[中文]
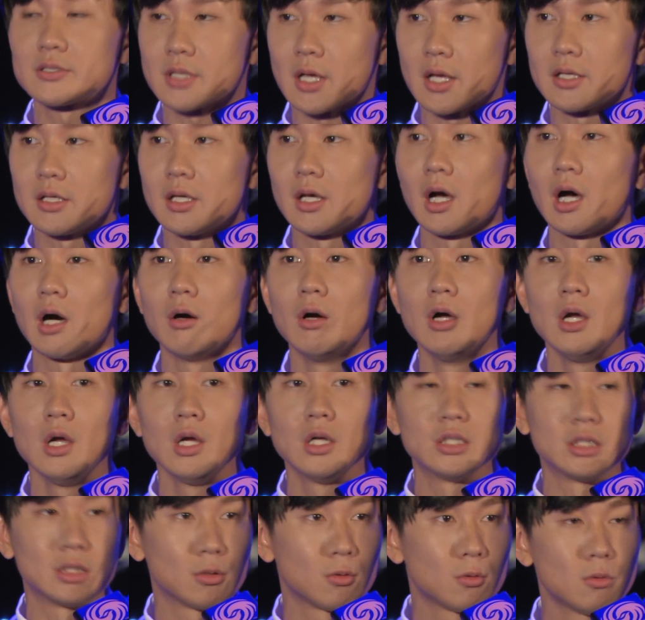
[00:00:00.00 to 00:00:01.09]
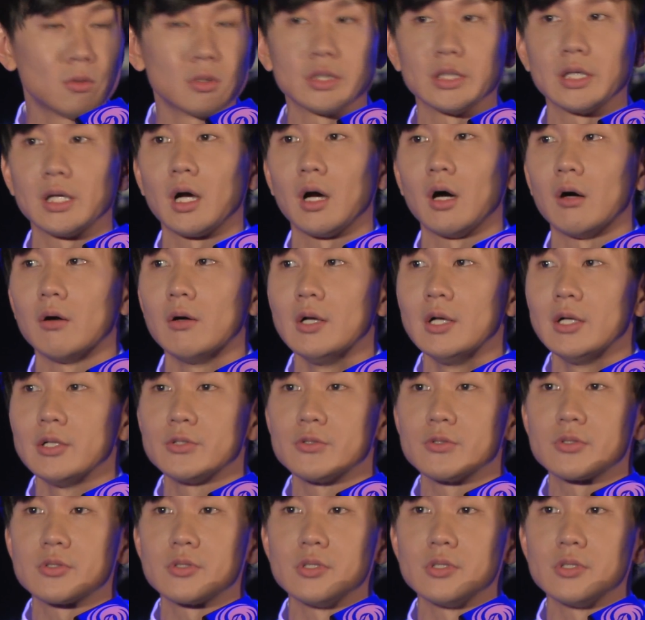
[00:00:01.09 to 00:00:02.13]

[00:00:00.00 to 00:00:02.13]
灾也好，人祸也好，就